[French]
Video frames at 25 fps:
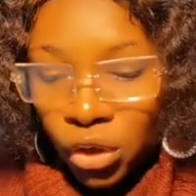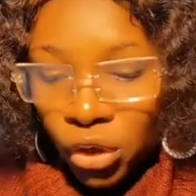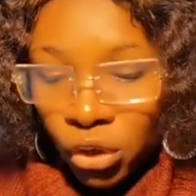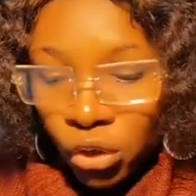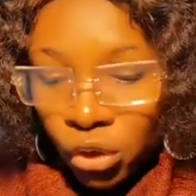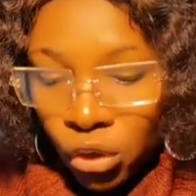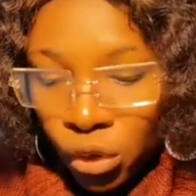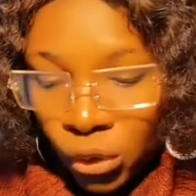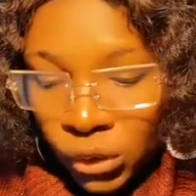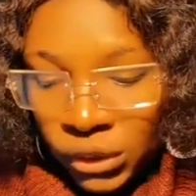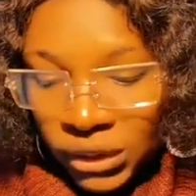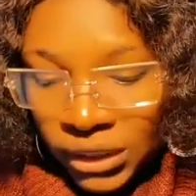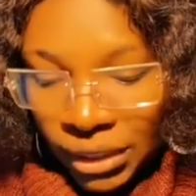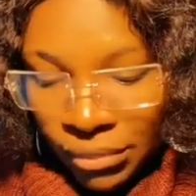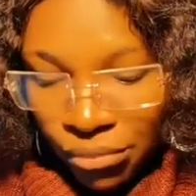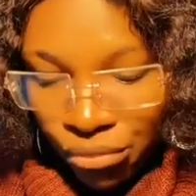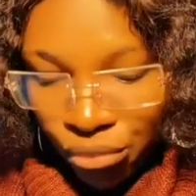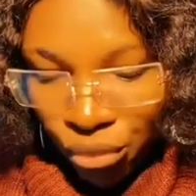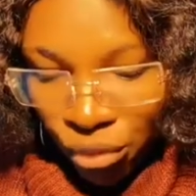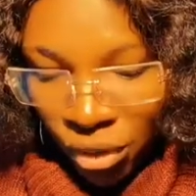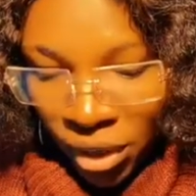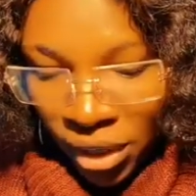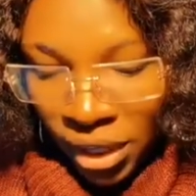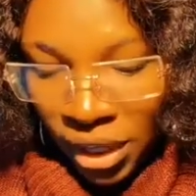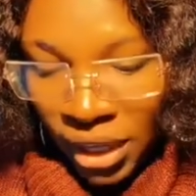Deuxième
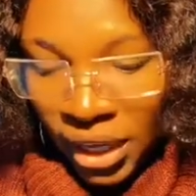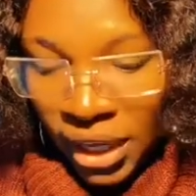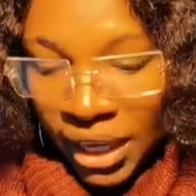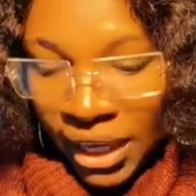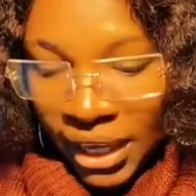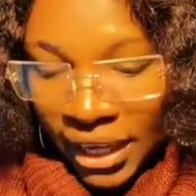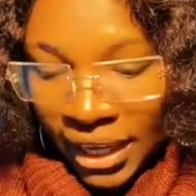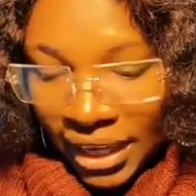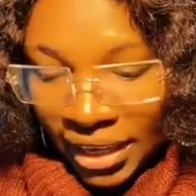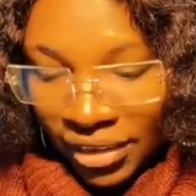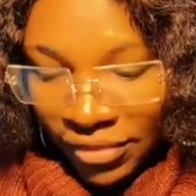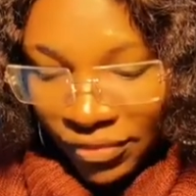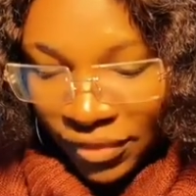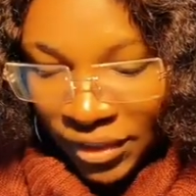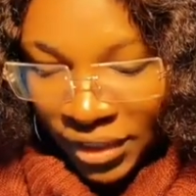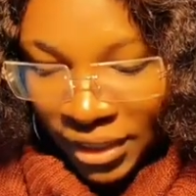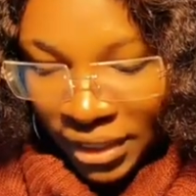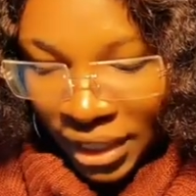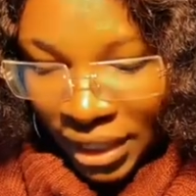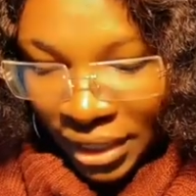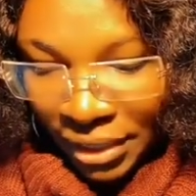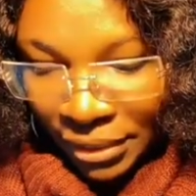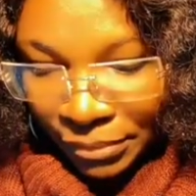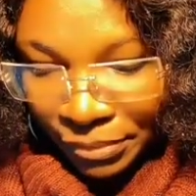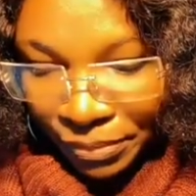point,
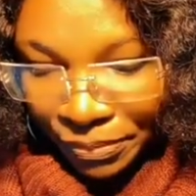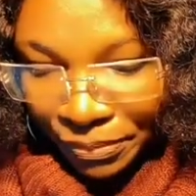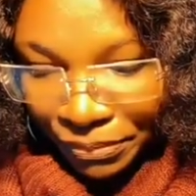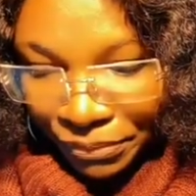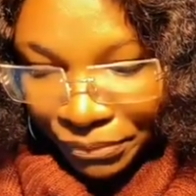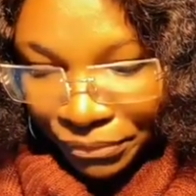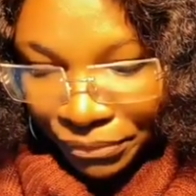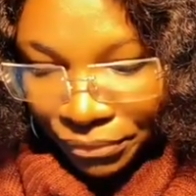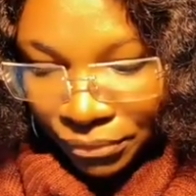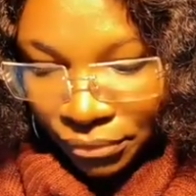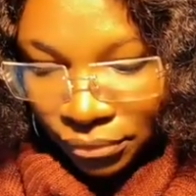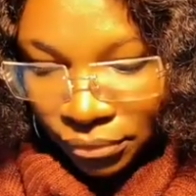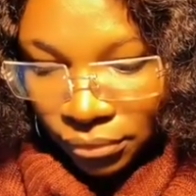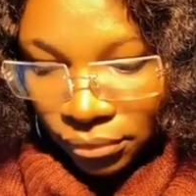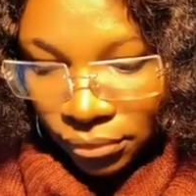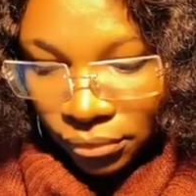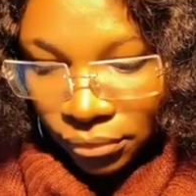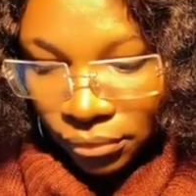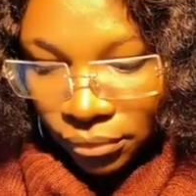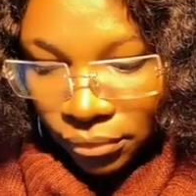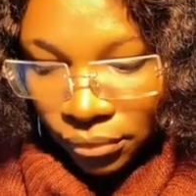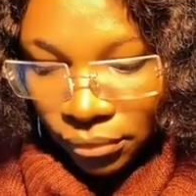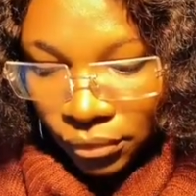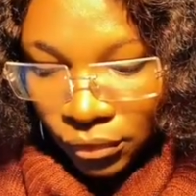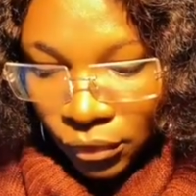évitez
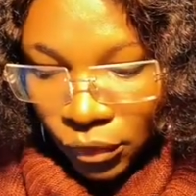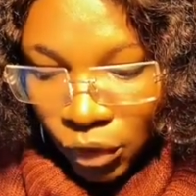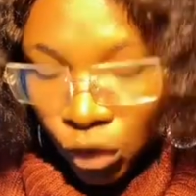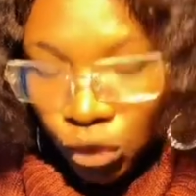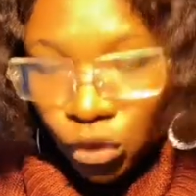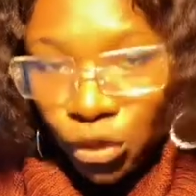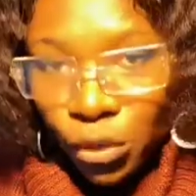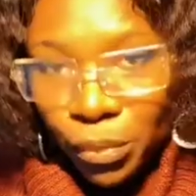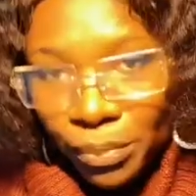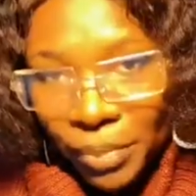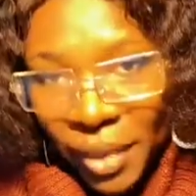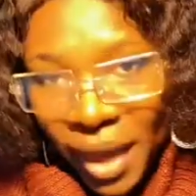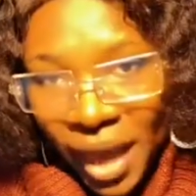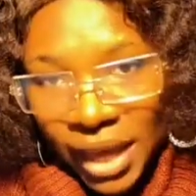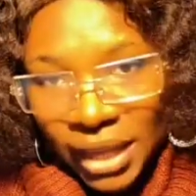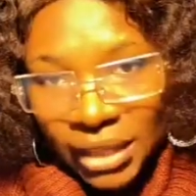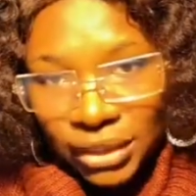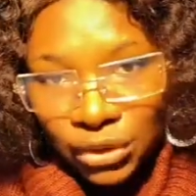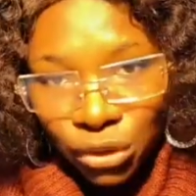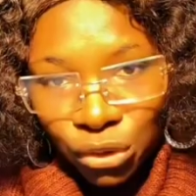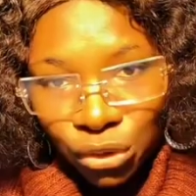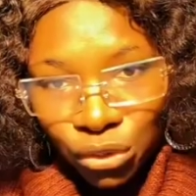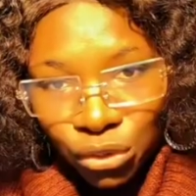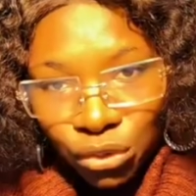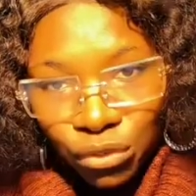de
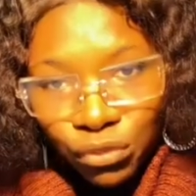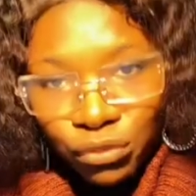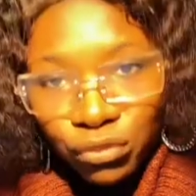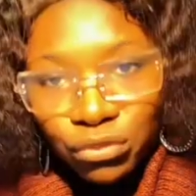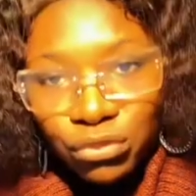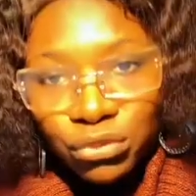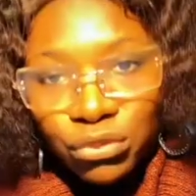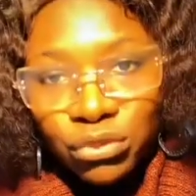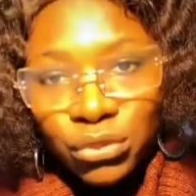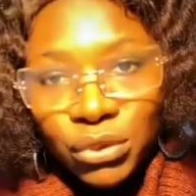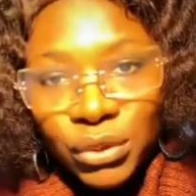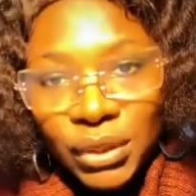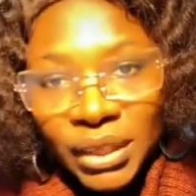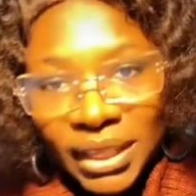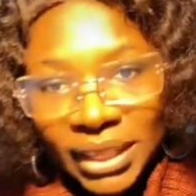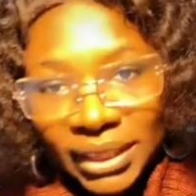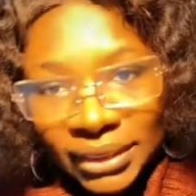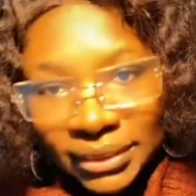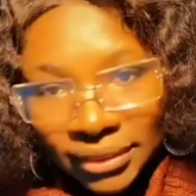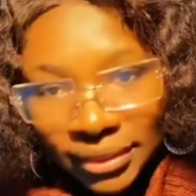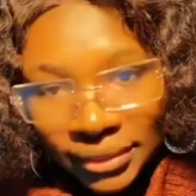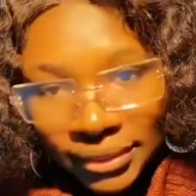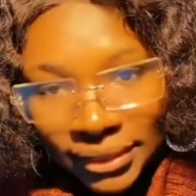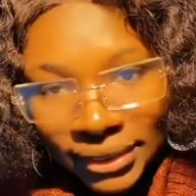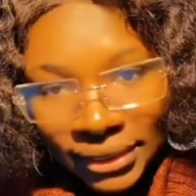perdre de vue
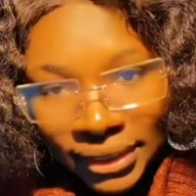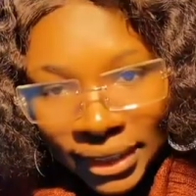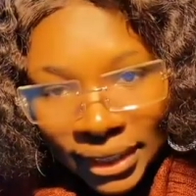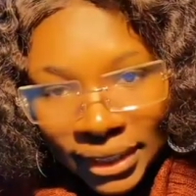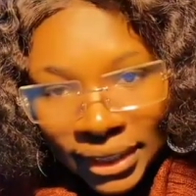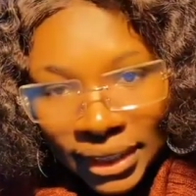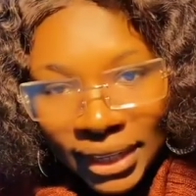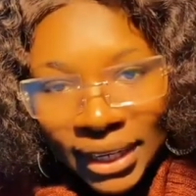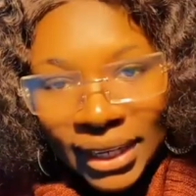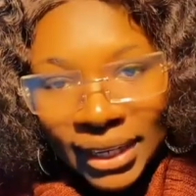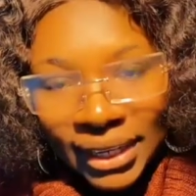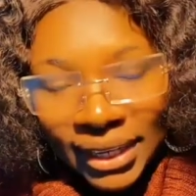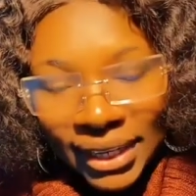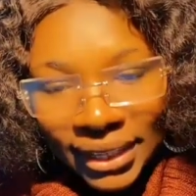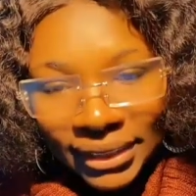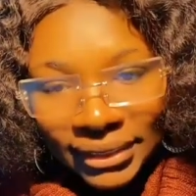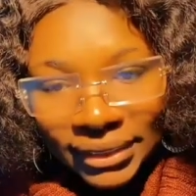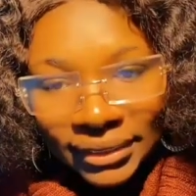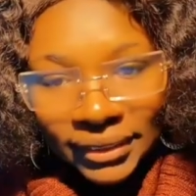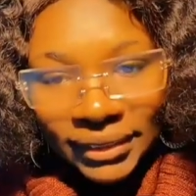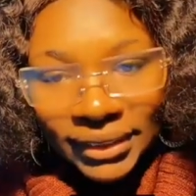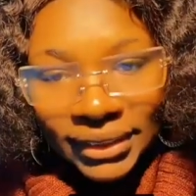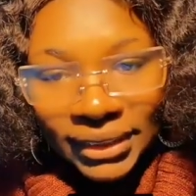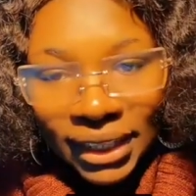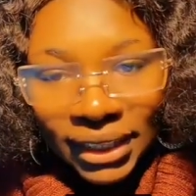l'essentiel.
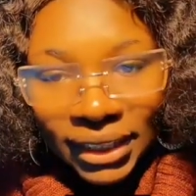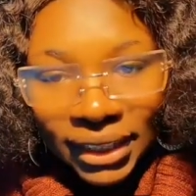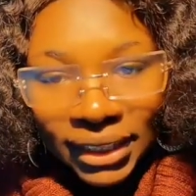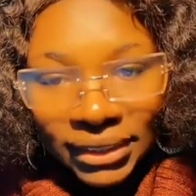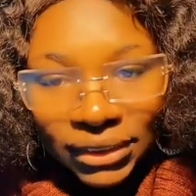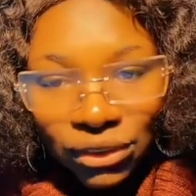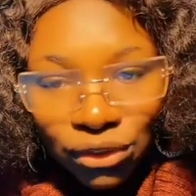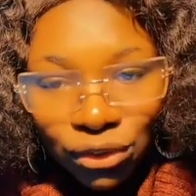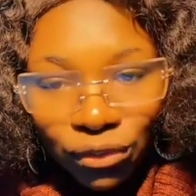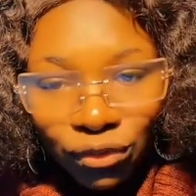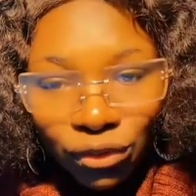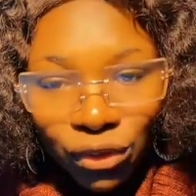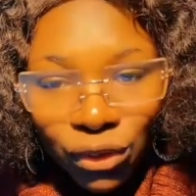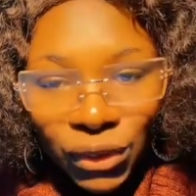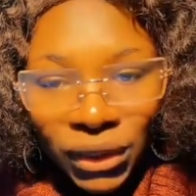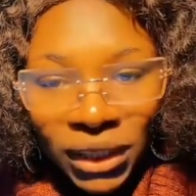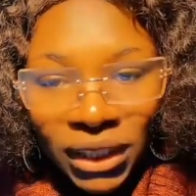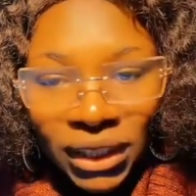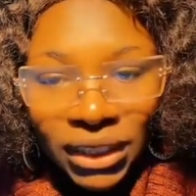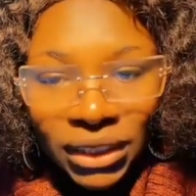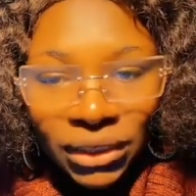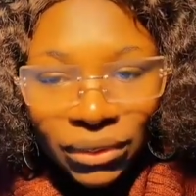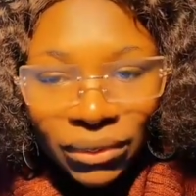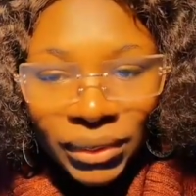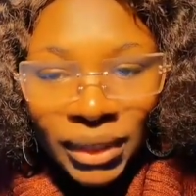L'essentiel reste votre
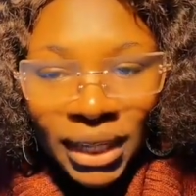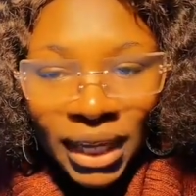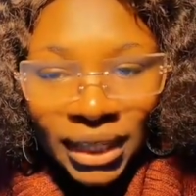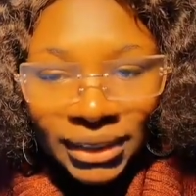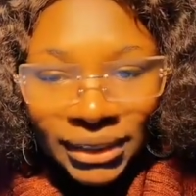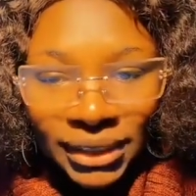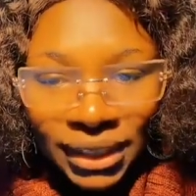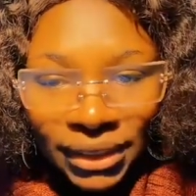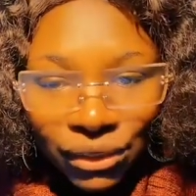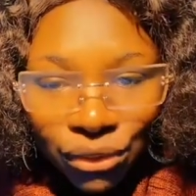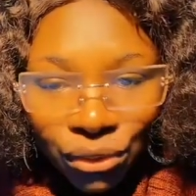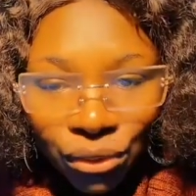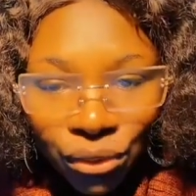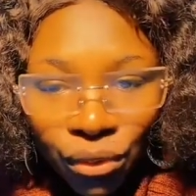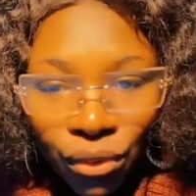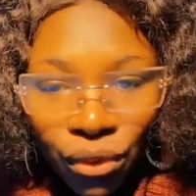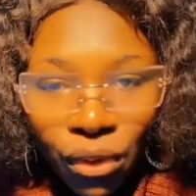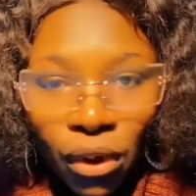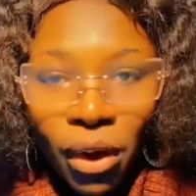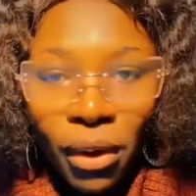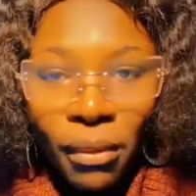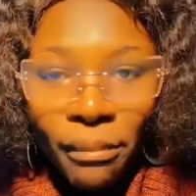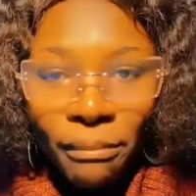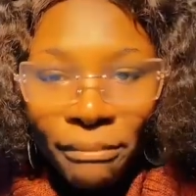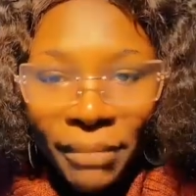régularisation.
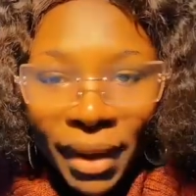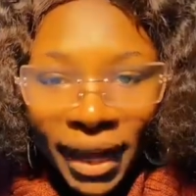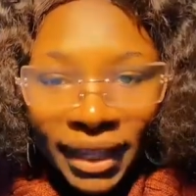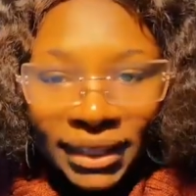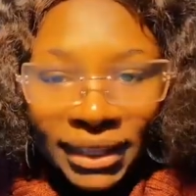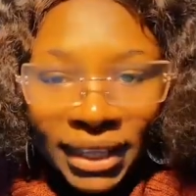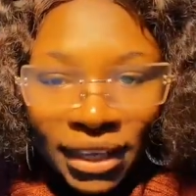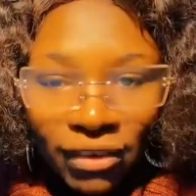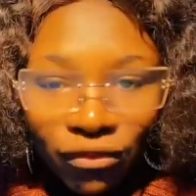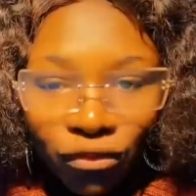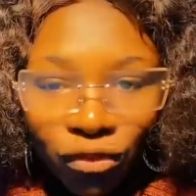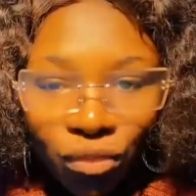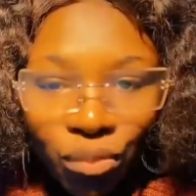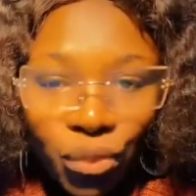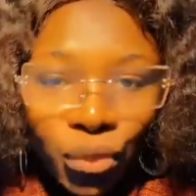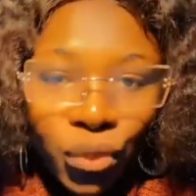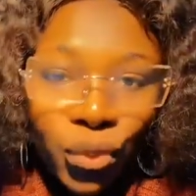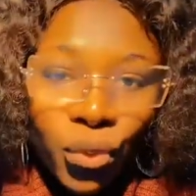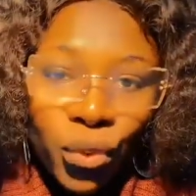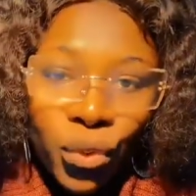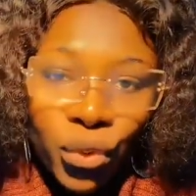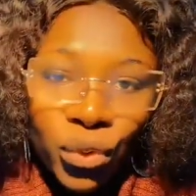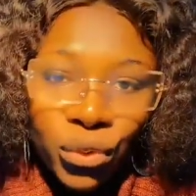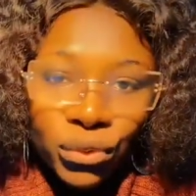Battez-vous pour.